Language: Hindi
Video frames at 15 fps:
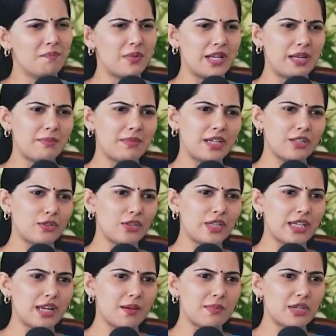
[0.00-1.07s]
प्रेम की तो
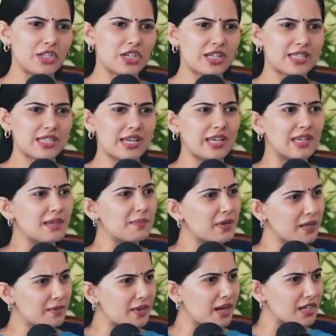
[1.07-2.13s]
देखिए हमेशा से एक ही
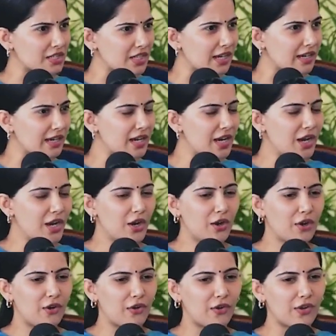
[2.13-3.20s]
परिभाषा है
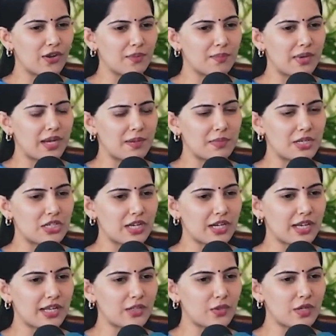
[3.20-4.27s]
और मैं हमेशा
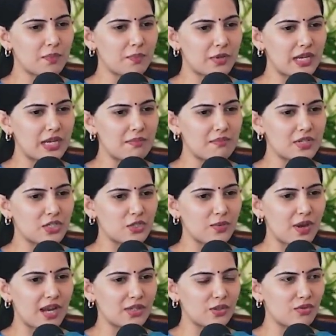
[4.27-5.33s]
कहती हूँ कि प्रेम
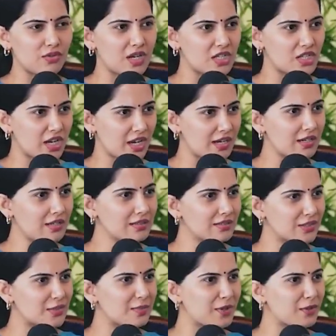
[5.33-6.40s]
निस्वार्थ होना चाहिए
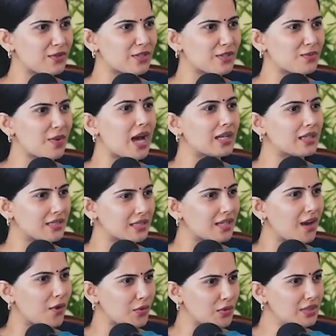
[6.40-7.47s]
जिसमें कोई स्वार्थ
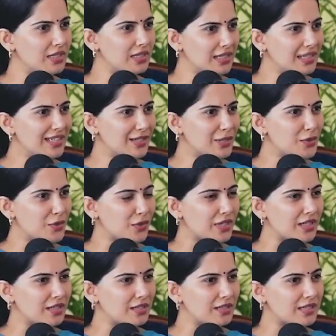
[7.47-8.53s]
ना हो
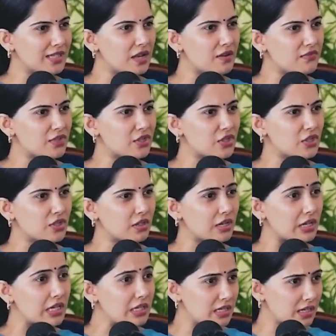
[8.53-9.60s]
कोई सेल्फिश
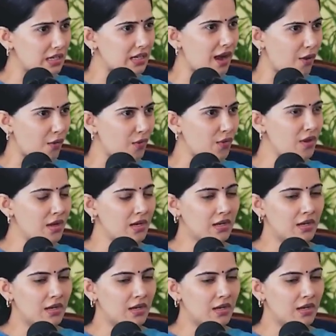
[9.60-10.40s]
रीज़न ना हो